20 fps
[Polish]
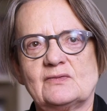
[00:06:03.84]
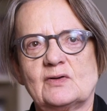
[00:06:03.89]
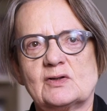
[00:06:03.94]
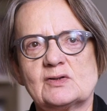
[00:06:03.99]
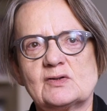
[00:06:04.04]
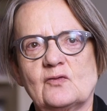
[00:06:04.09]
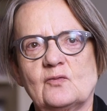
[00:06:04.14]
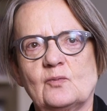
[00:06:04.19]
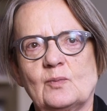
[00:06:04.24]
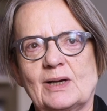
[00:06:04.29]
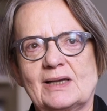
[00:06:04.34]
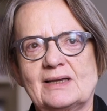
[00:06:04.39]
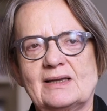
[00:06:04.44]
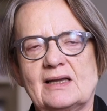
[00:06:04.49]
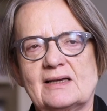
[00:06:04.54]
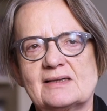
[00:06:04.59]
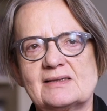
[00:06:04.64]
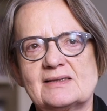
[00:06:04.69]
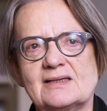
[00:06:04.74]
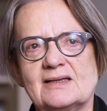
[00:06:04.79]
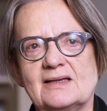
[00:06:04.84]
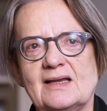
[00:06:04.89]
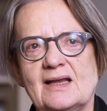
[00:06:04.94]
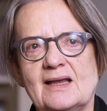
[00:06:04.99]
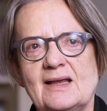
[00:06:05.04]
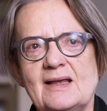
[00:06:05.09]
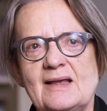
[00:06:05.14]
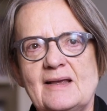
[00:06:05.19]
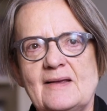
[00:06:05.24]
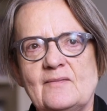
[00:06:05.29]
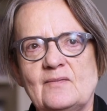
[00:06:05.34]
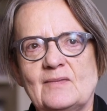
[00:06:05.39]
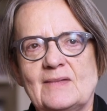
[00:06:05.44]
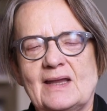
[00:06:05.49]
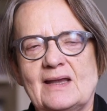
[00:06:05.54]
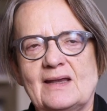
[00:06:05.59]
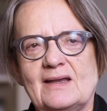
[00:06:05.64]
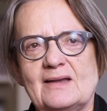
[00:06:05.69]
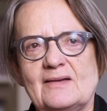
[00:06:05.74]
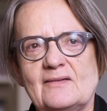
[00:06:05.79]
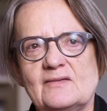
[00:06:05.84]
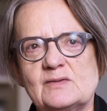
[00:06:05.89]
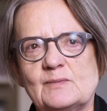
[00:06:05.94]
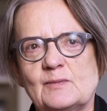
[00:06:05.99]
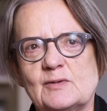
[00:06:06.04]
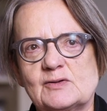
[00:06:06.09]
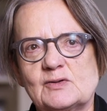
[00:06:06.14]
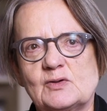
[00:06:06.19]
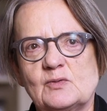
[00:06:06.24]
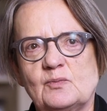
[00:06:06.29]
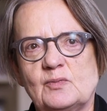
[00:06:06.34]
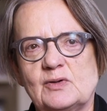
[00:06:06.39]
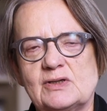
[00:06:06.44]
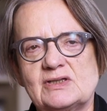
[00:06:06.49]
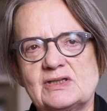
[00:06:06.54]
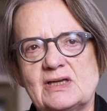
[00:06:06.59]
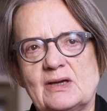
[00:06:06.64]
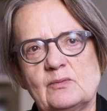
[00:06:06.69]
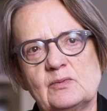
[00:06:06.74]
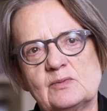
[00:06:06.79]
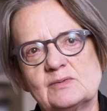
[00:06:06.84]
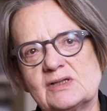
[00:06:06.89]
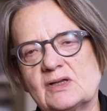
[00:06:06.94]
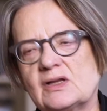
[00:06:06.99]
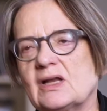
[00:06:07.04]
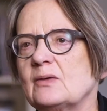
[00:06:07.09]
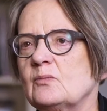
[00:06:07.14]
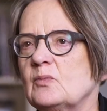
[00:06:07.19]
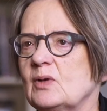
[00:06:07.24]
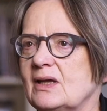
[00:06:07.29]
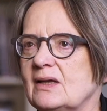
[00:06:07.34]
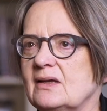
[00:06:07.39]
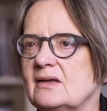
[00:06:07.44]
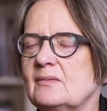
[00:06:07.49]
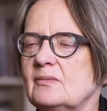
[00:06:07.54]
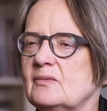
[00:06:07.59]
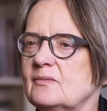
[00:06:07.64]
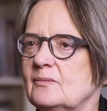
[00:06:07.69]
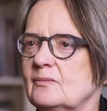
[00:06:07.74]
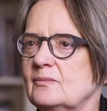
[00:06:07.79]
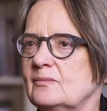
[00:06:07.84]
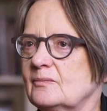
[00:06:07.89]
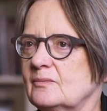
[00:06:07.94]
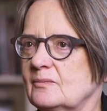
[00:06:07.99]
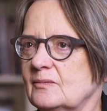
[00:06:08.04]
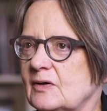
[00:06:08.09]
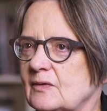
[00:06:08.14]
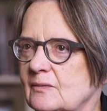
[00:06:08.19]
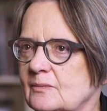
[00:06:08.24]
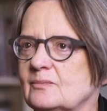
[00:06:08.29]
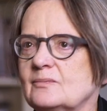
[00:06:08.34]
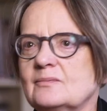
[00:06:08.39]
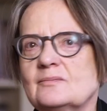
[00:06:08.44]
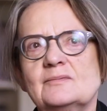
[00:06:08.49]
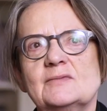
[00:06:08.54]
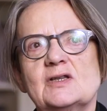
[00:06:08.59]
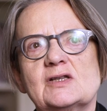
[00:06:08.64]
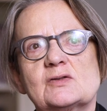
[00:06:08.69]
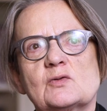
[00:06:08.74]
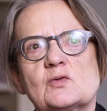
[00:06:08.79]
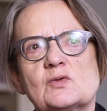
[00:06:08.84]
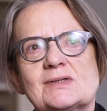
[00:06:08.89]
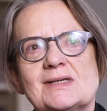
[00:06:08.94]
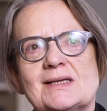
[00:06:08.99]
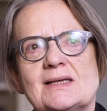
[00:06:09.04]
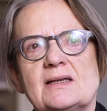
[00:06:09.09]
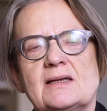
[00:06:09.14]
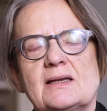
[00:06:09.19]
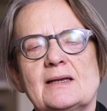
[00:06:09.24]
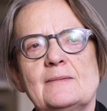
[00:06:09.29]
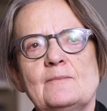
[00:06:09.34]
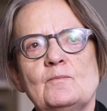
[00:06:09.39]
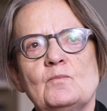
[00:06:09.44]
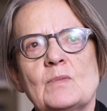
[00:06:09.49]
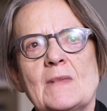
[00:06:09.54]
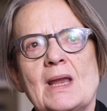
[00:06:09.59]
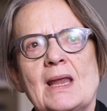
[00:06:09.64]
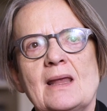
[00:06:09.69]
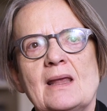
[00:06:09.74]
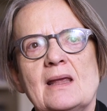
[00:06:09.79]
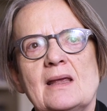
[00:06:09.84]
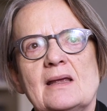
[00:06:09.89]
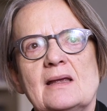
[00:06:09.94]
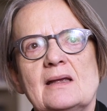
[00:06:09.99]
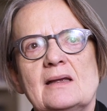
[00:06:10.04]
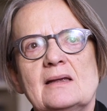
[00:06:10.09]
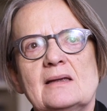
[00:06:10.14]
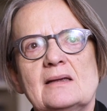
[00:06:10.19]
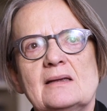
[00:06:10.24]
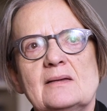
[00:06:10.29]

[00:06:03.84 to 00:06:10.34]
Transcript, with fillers: związków partnerskich, w e, sposób, powiedziałabym, co najmniej dyskusyjny, e,